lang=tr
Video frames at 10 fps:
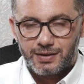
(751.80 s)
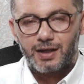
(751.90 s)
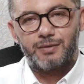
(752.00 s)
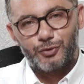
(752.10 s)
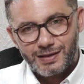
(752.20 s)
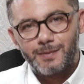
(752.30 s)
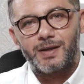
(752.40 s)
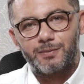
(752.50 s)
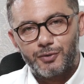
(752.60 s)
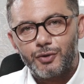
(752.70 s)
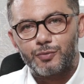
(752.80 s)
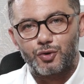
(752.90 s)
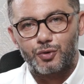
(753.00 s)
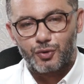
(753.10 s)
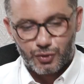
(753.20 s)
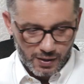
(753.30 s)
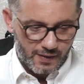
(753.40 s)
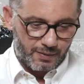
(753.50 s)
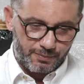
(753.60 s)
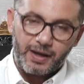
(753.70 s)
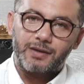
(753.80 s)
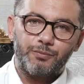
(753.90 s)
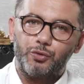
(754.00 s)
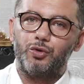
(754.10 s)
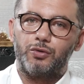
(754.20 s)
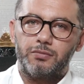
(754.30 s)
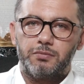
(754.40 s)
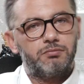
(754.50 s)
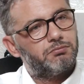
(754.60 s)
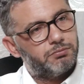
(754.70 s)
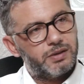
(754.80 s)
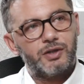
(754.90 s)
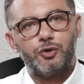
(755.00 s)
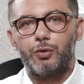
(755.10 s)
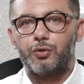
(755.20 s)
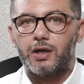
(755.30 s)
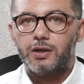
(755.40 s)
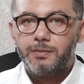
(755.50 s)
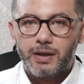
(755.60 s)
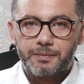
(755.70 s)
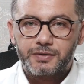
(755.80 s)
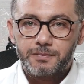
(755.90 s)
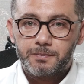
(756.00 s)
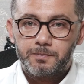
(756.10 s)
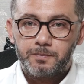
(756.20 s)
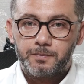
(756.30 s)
Yani bu ne demek biliyor musunuz? Ben bugün 1 milyonluk alım yaptım